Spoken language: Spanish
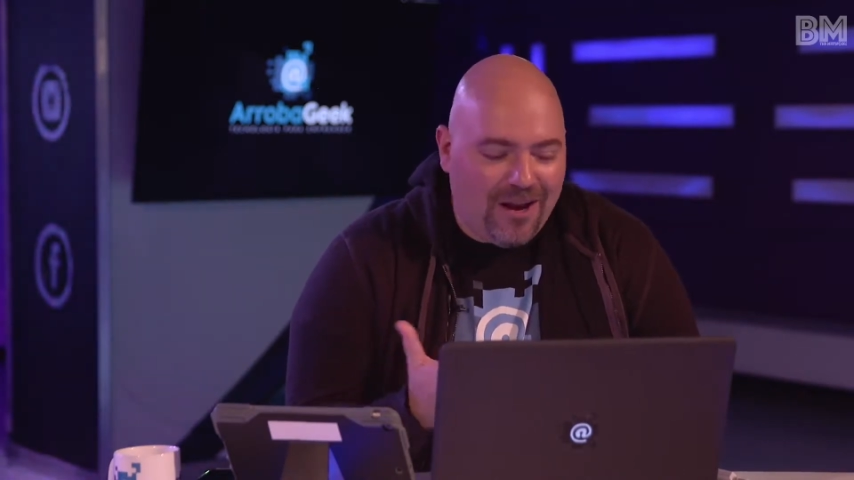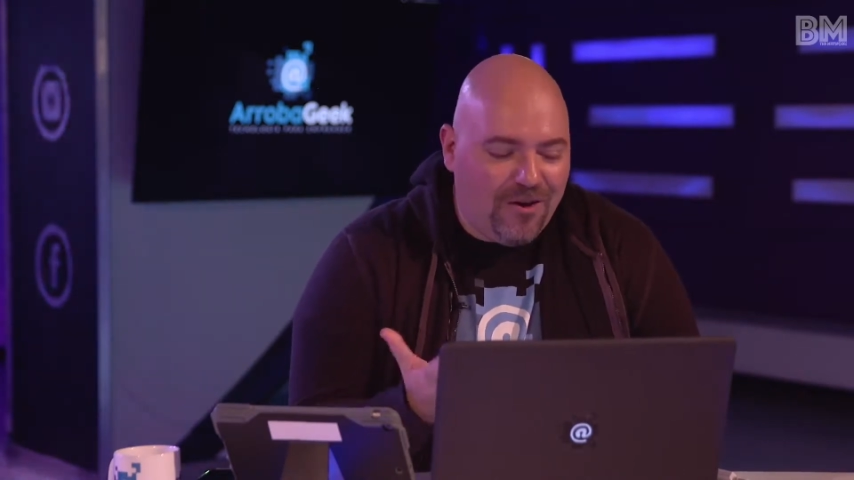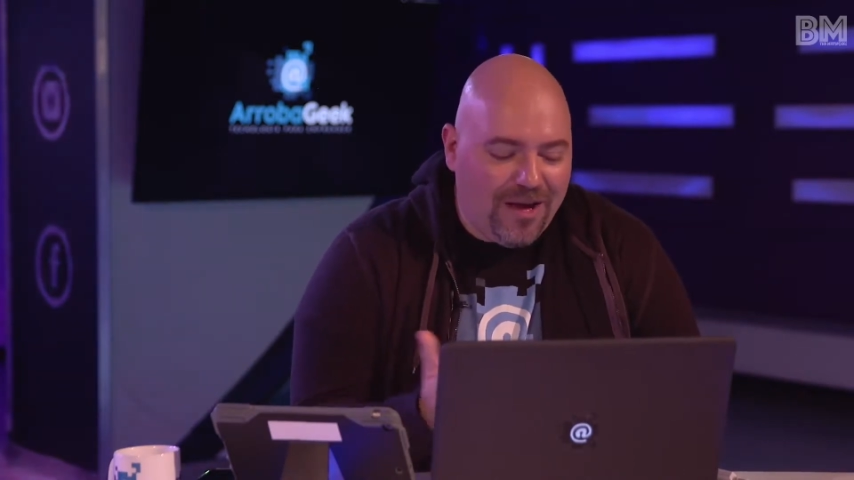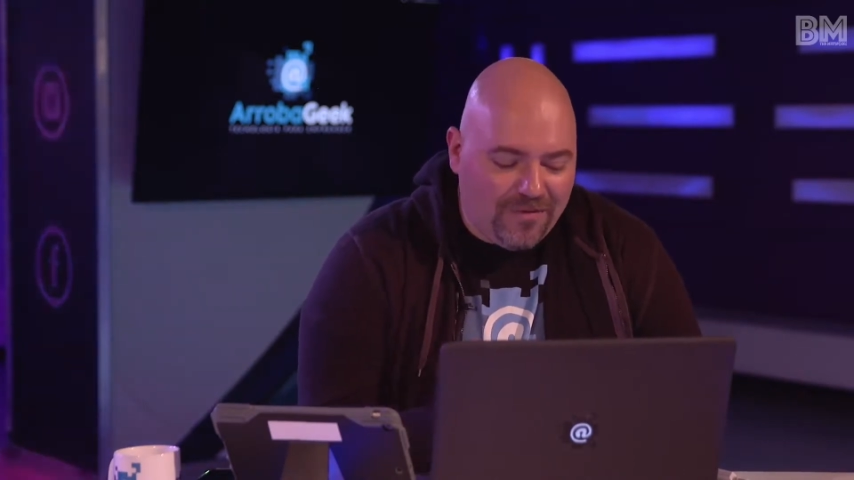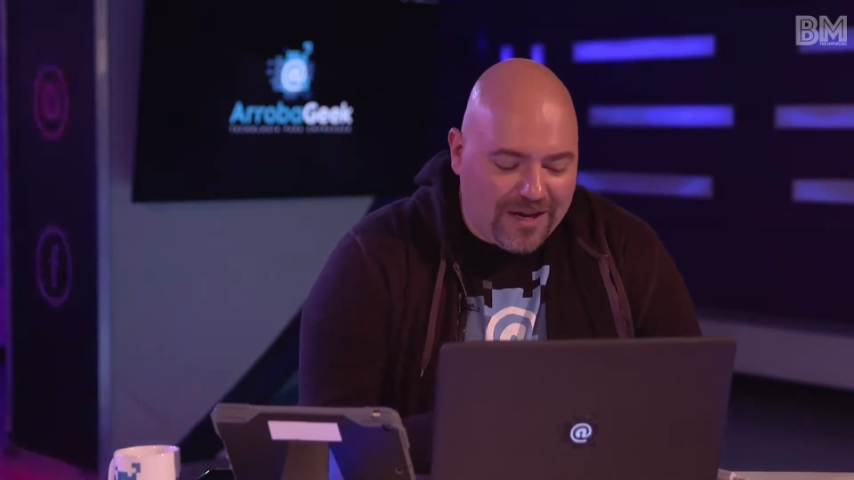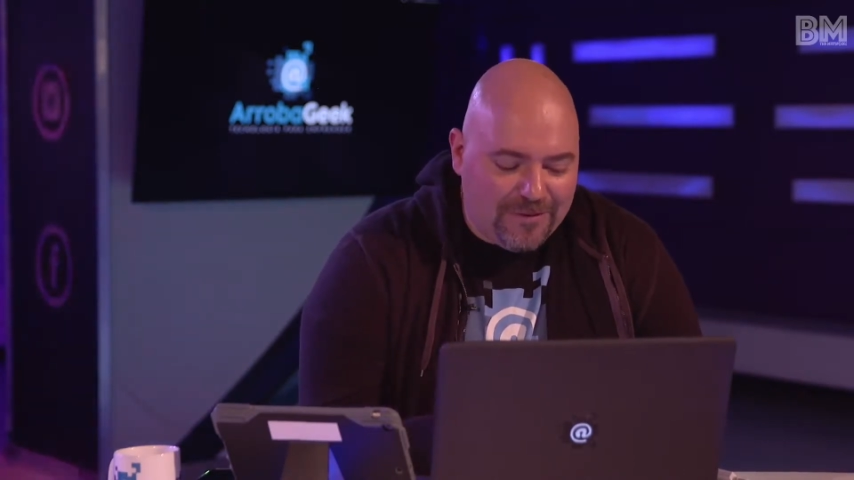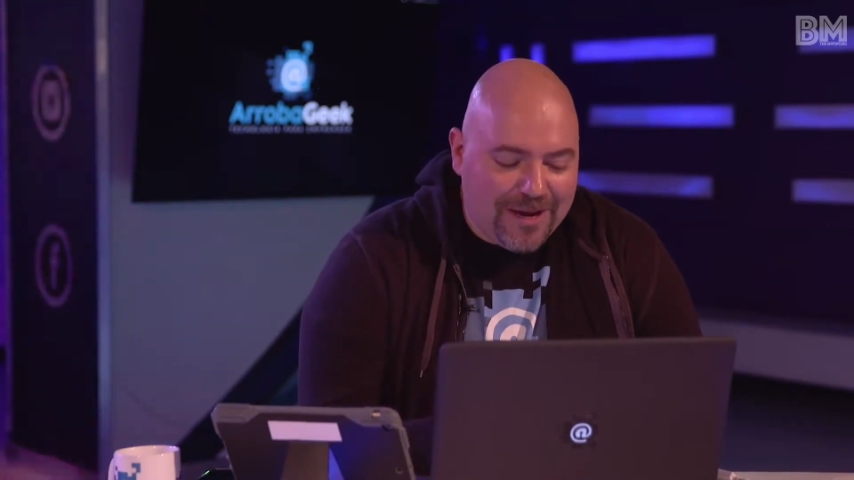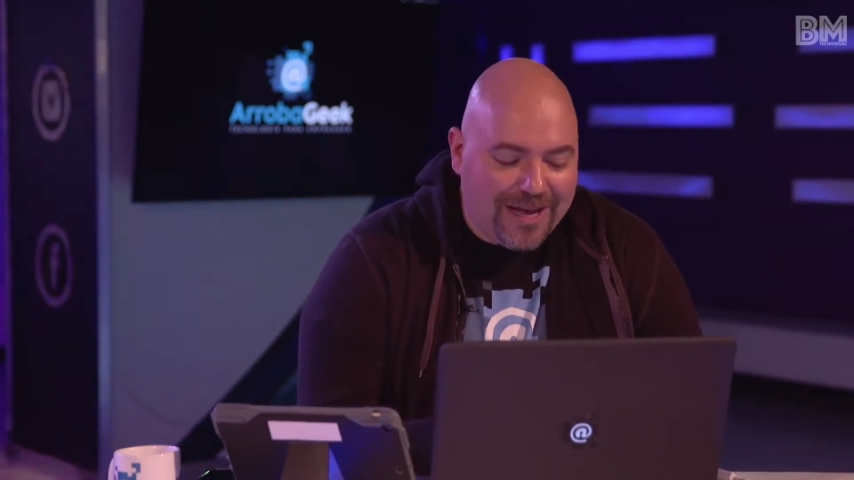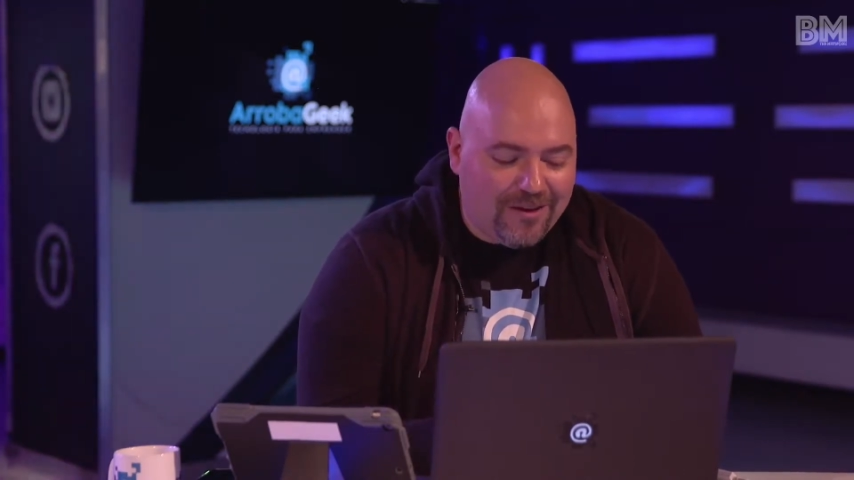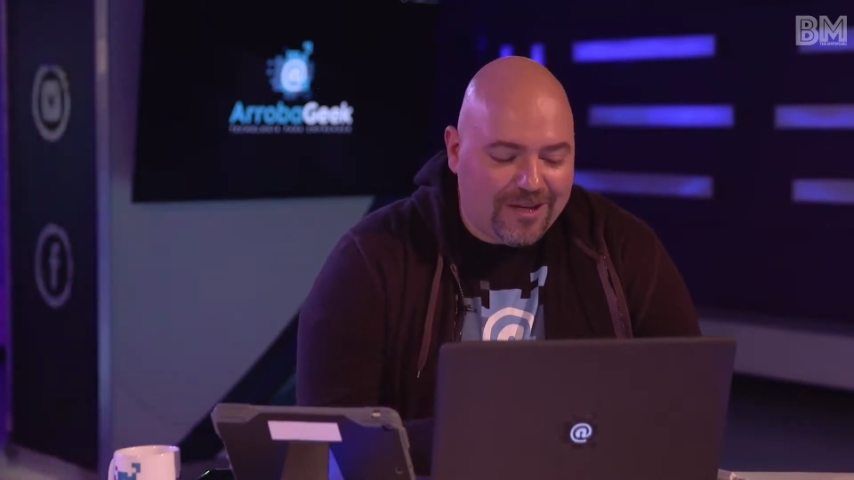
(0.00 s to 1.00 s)
los gifs
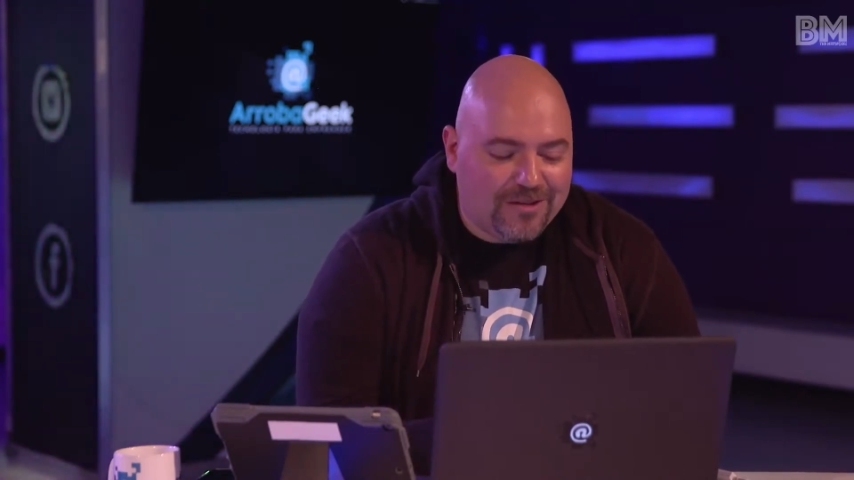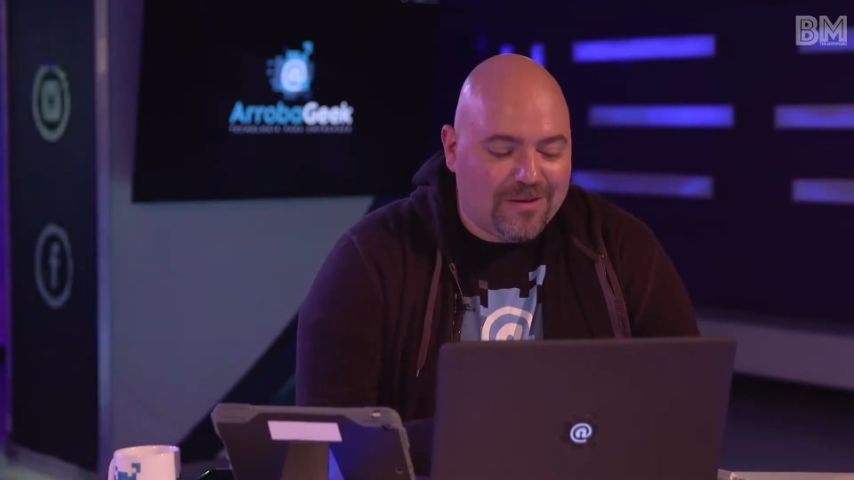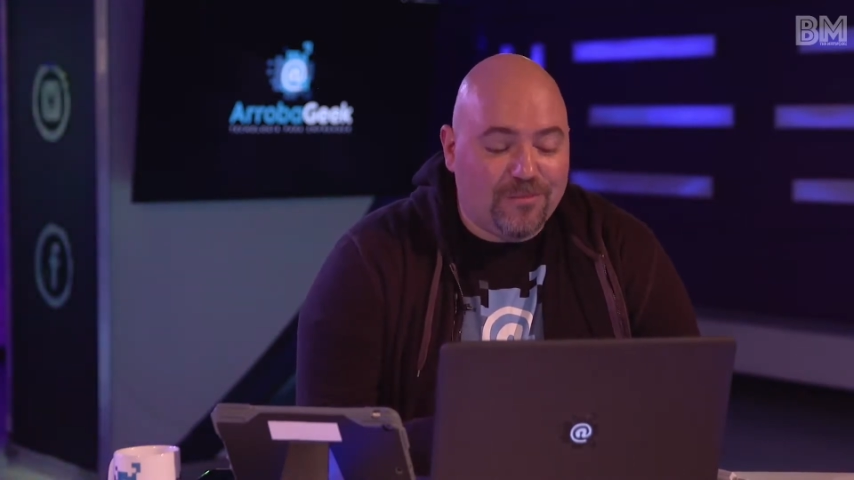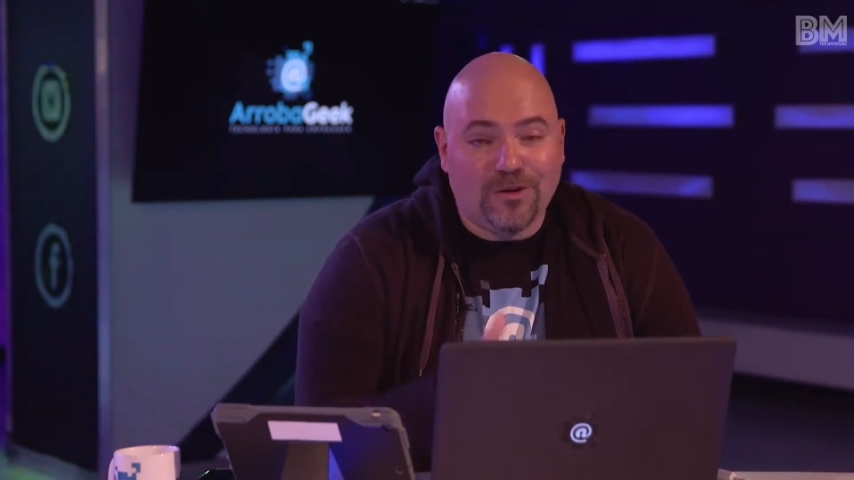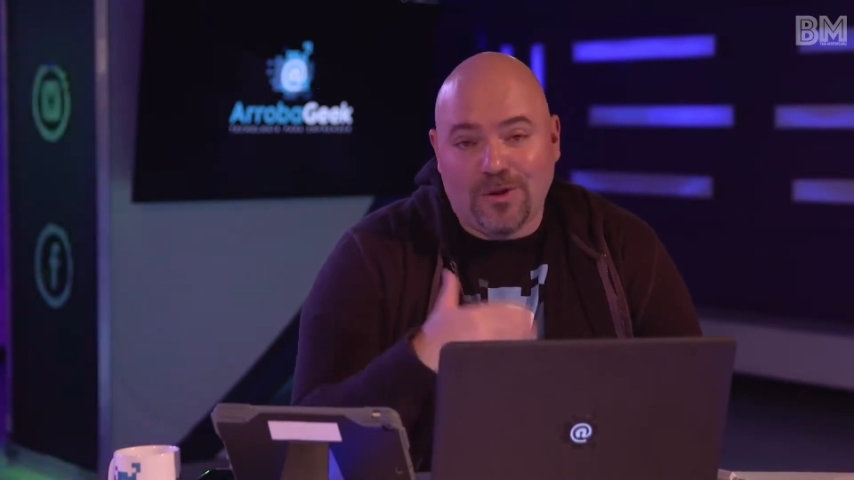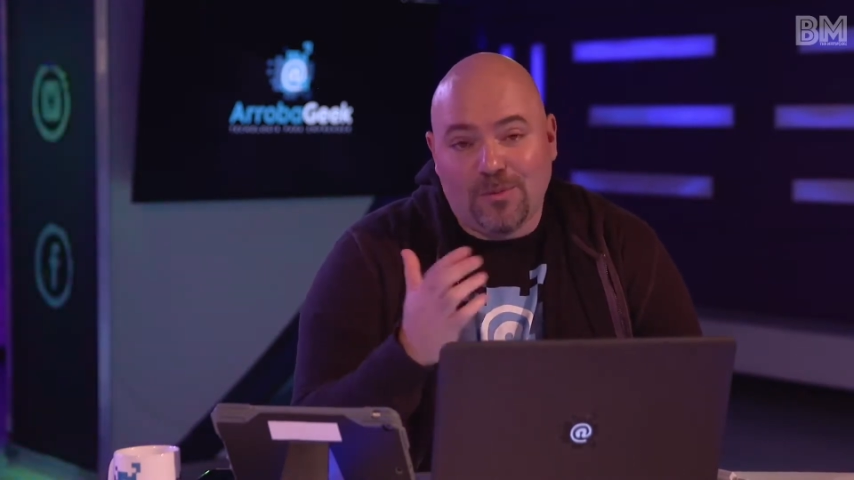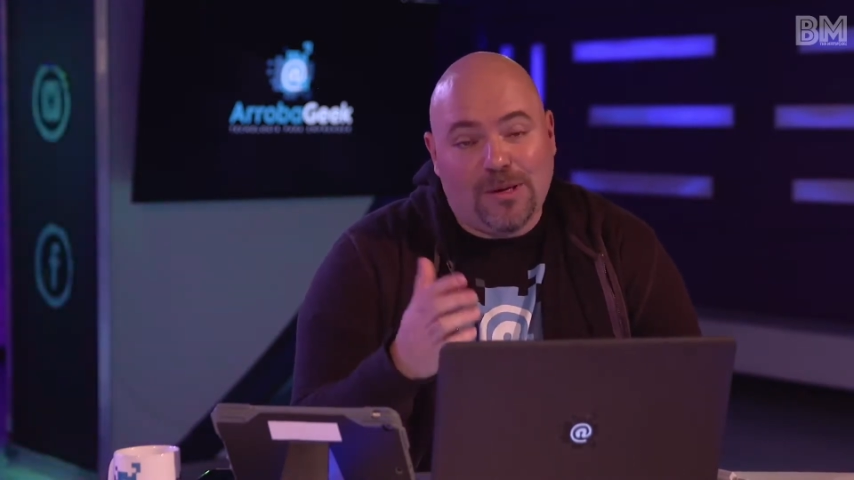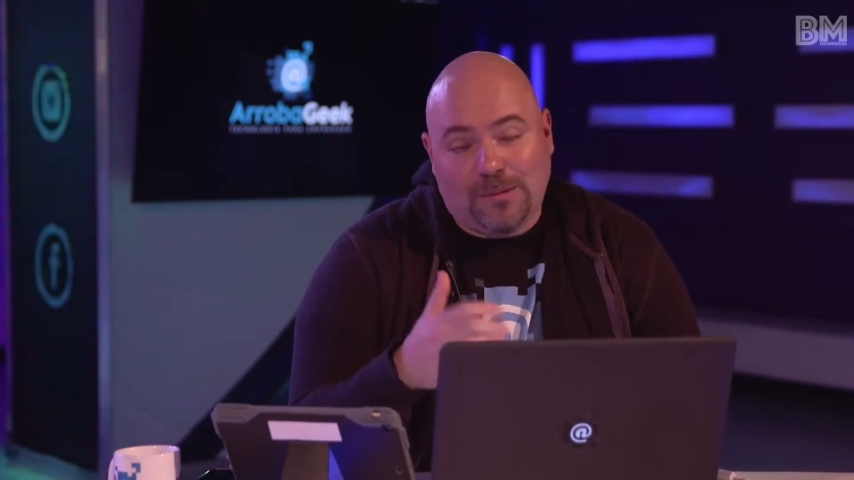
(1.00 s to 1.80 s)
animados. De hecho, se han puesto de moda,